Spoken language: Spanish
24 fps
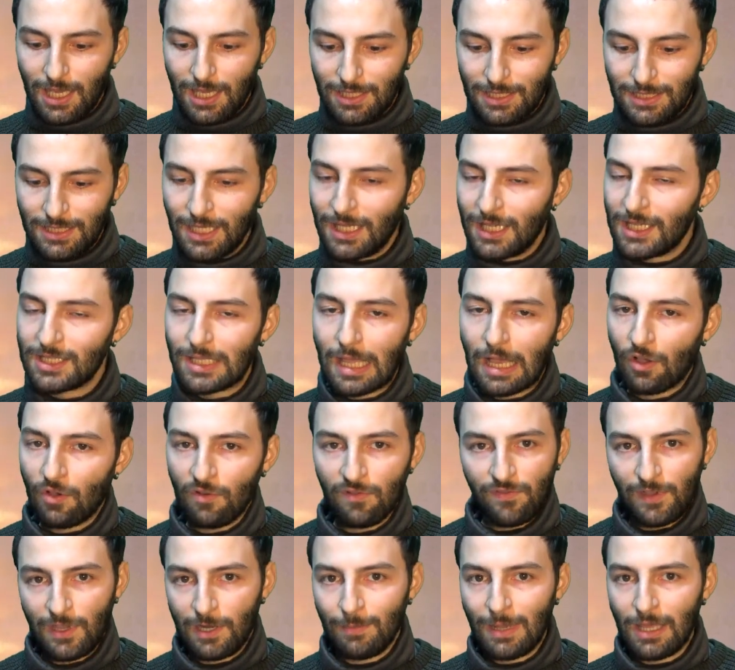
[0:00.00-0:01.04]
sí que está
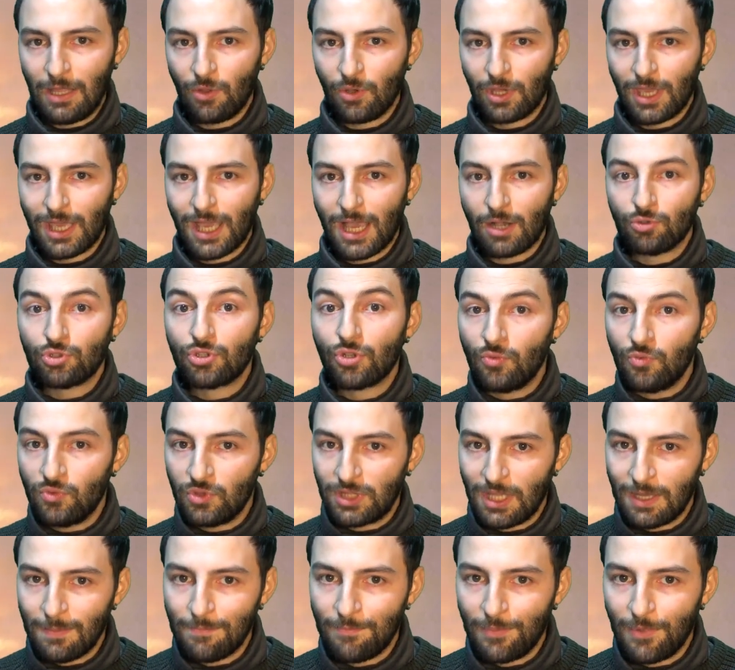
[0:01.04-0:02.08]
confirmado que causó un
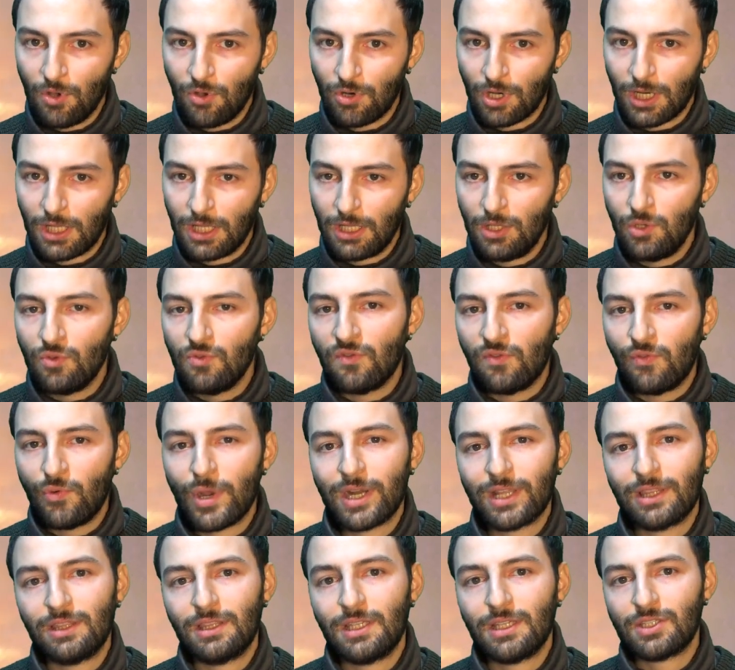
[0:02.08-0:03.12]
temblor y un
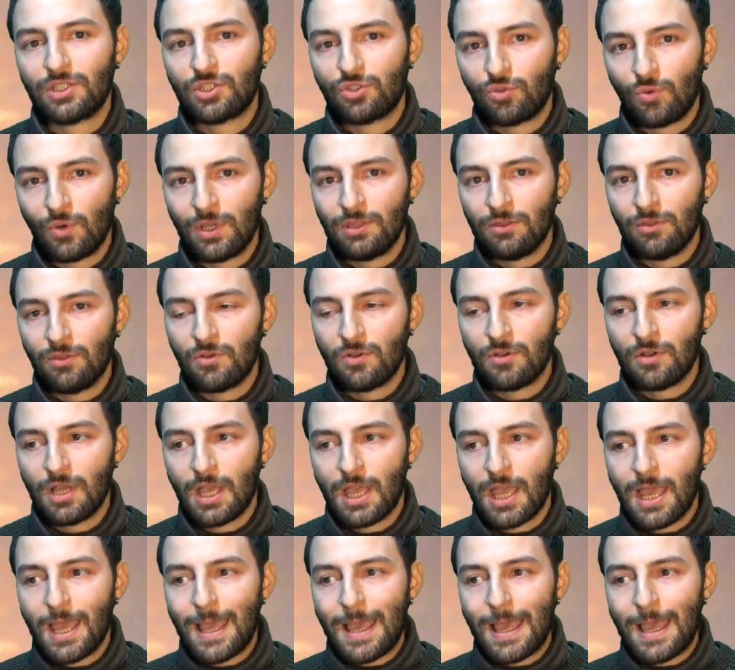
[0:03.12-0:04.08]
fuerte estruendo,